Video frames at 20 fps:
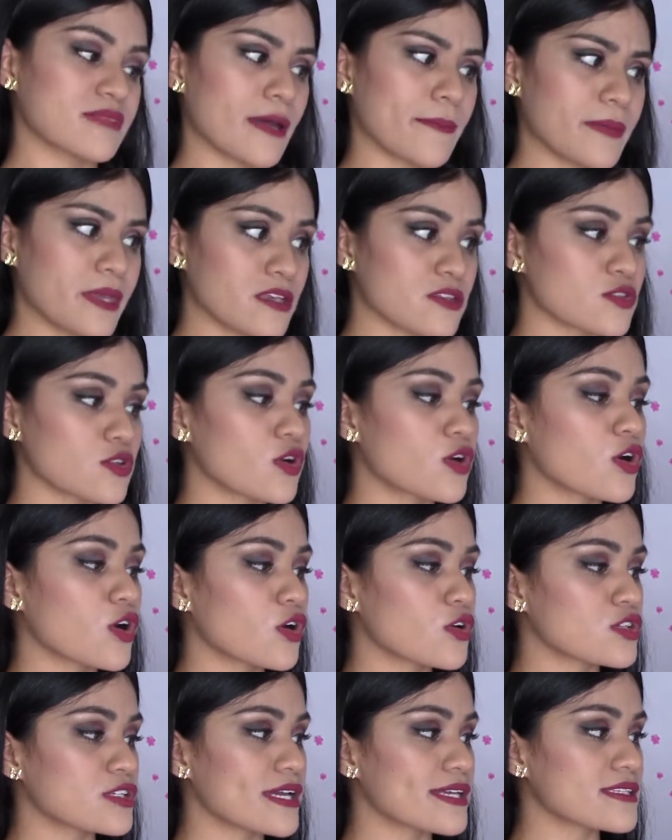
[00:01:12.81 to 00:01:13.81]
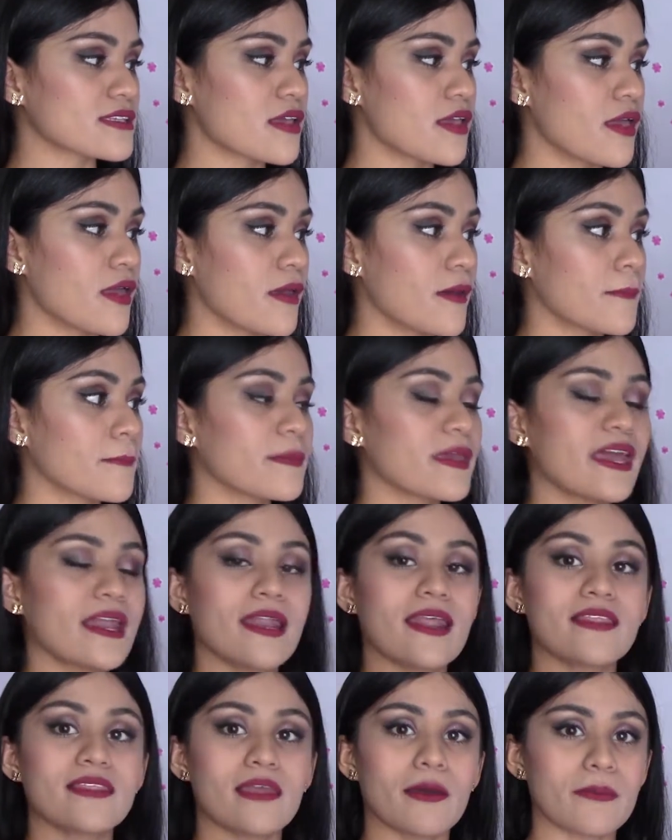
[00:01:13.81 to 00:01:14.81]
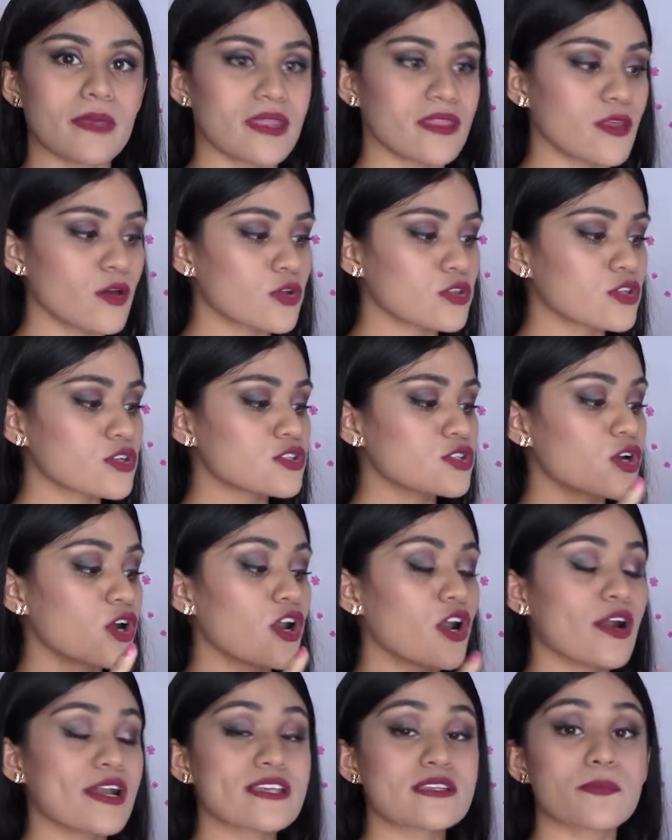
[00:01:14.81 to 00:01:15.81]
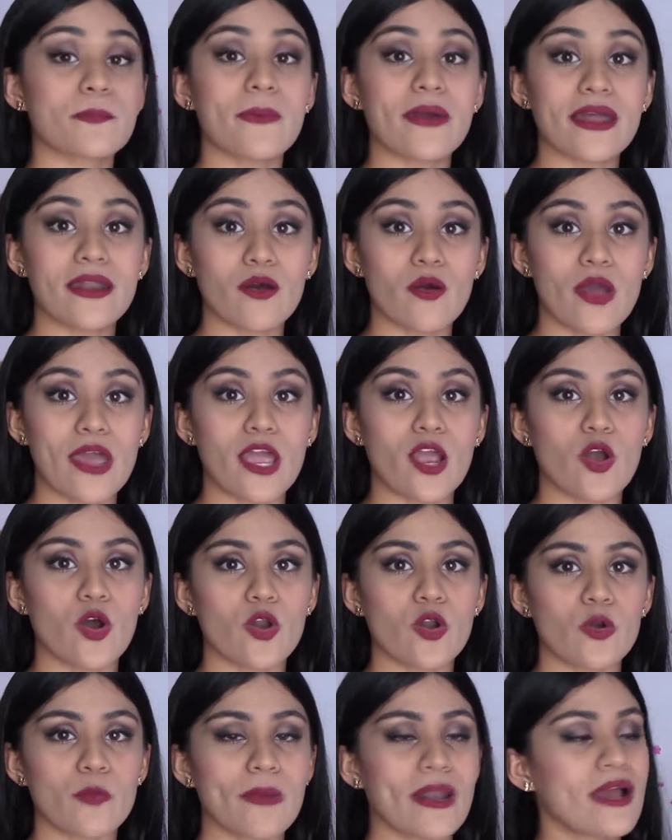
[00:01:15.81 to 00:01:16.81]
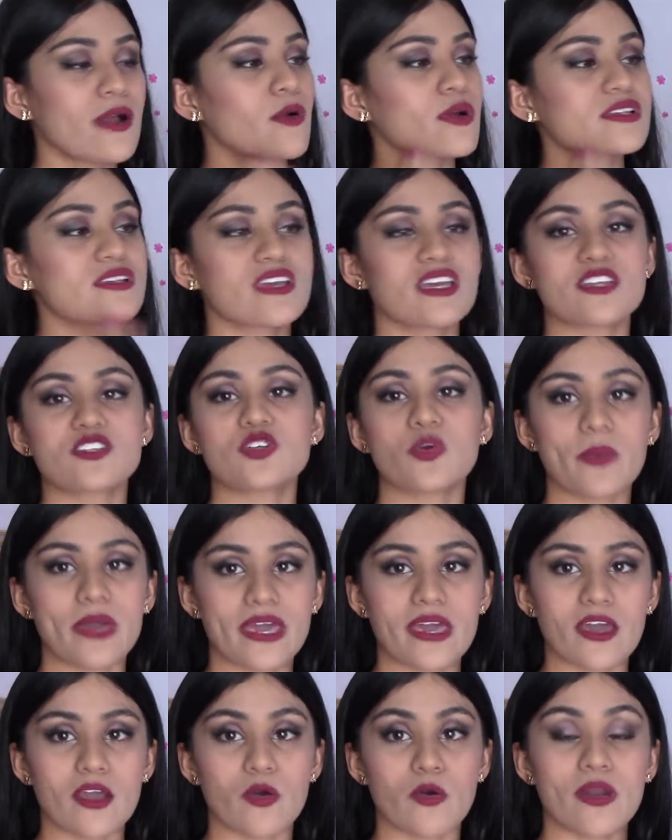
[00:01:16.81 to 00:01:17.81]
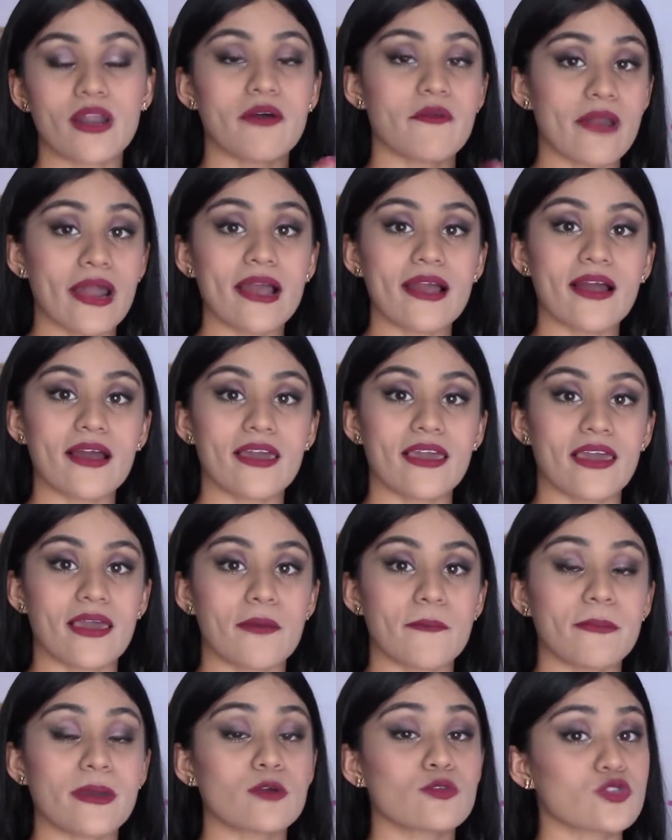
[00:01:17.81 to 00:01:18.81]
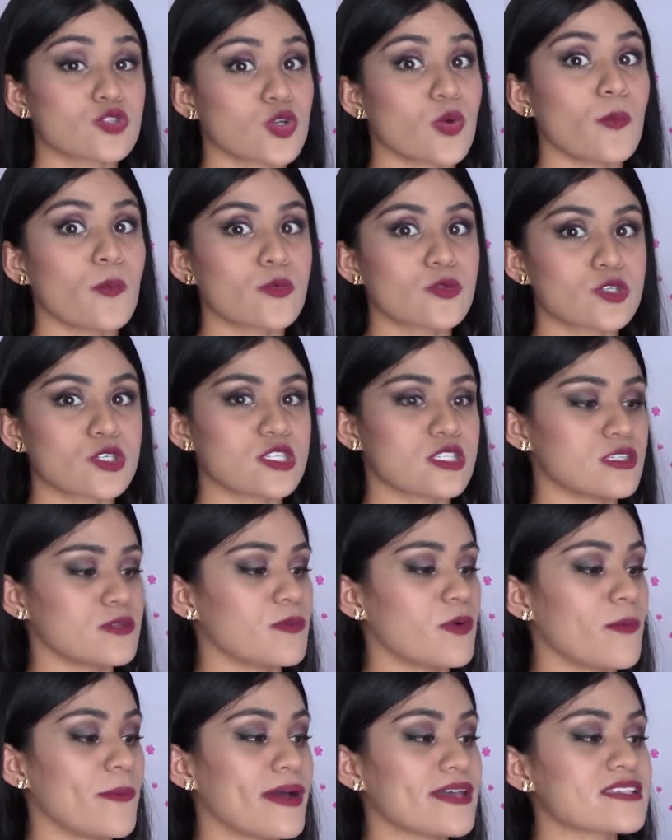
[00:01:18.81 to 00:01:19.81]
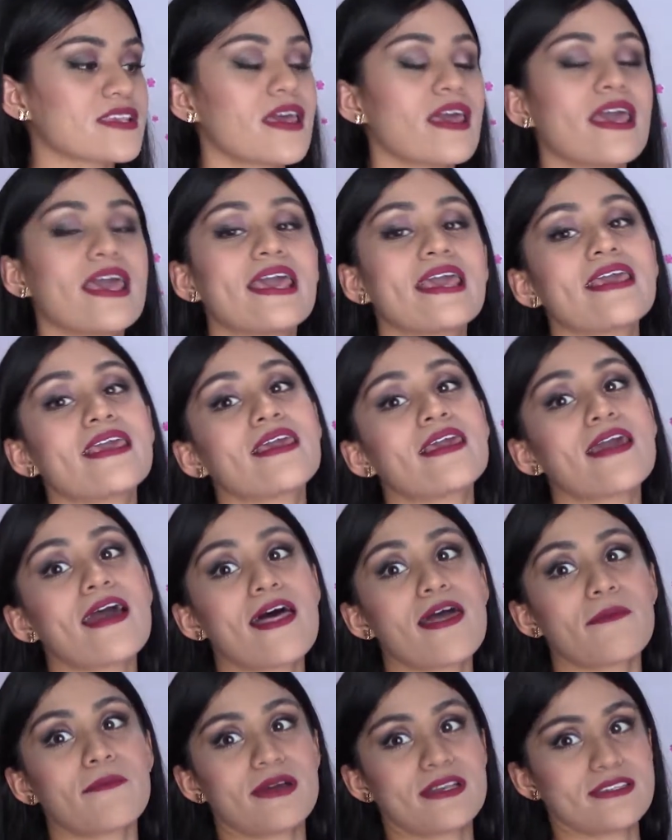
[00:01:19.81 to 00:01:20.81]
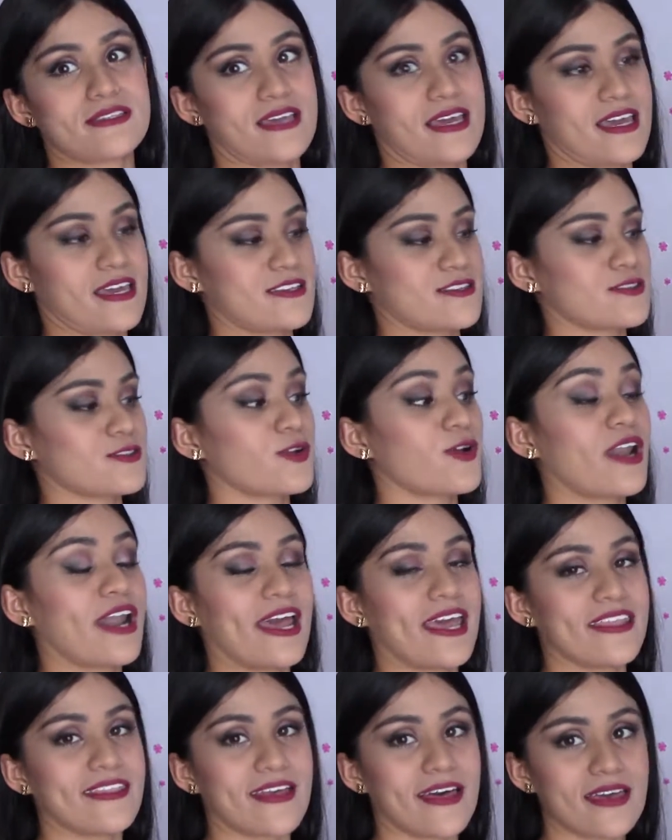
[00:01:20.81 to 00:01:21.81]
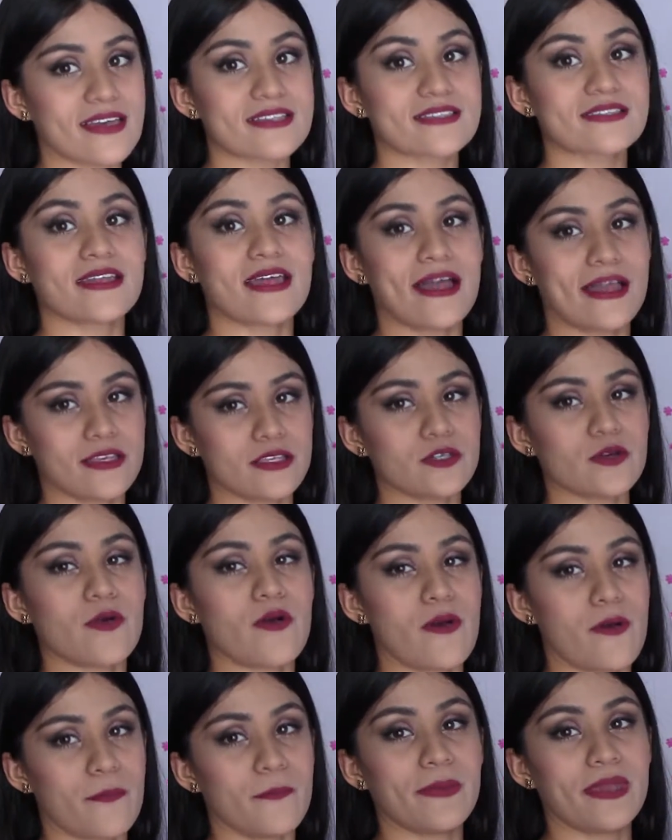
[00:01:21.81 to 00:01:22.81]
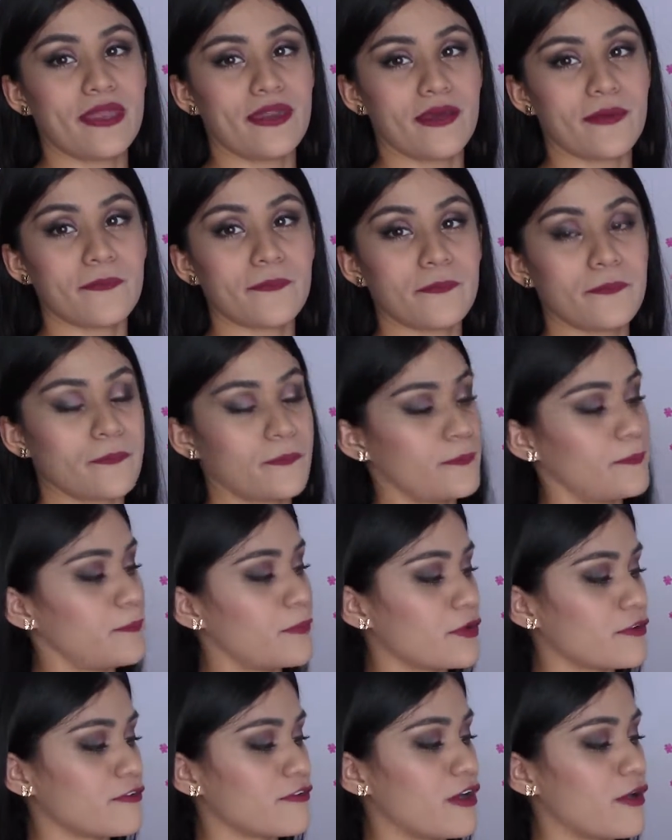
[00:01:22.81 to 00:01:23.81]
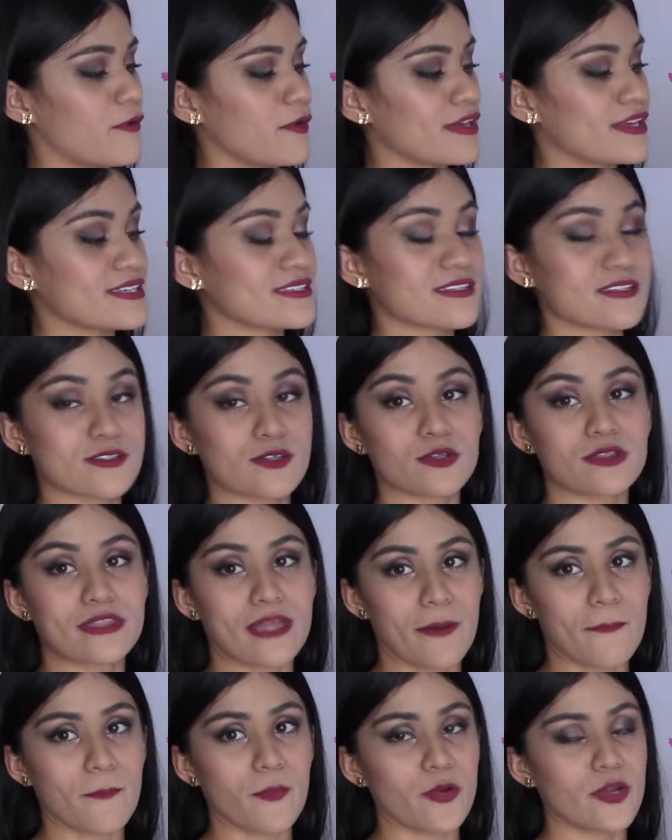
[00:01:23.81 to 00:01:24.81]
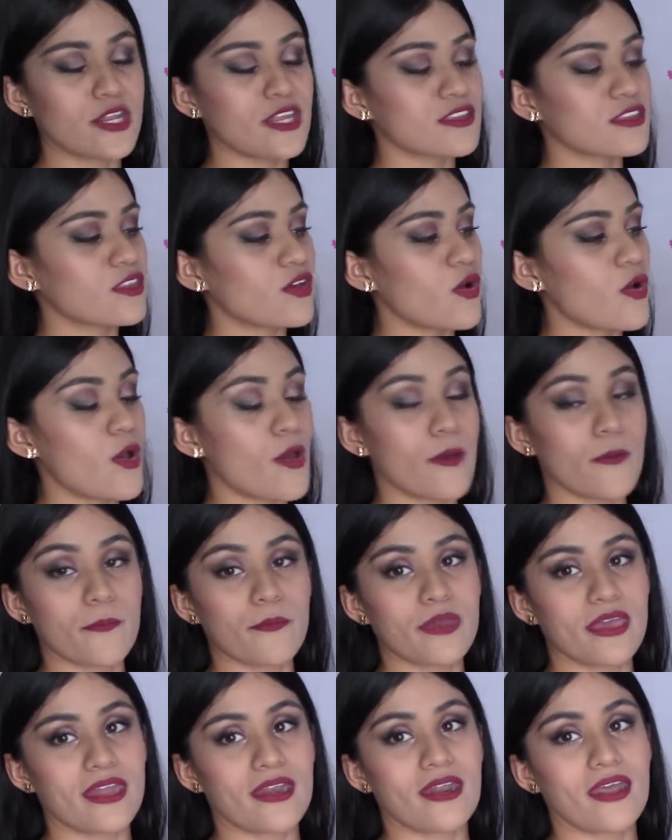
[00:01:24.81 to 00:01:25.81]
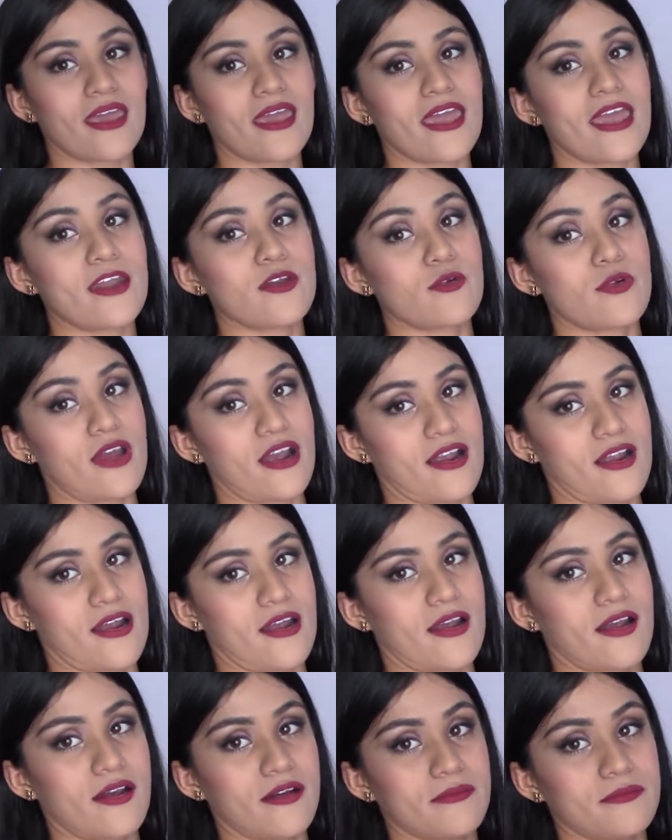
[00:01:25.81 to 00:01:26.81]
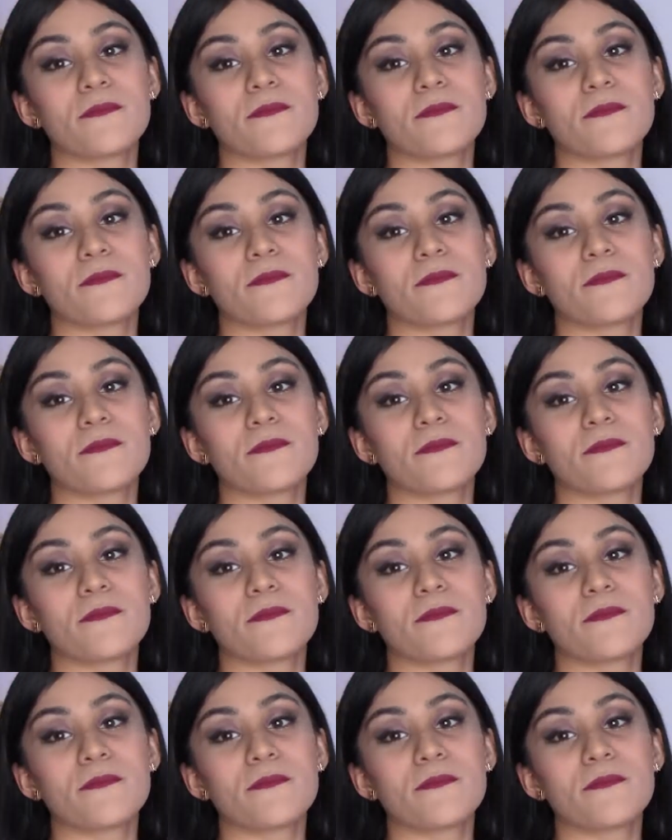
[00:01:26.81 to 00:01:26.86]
también son rosas, vienen también de otros colores pero en color blanco así que yo me quedé con la blanca que me gustó muchísimo más y además de esto la agenda de este año miren por favor, ¿qué es esto tan bonito? Viene en una caja.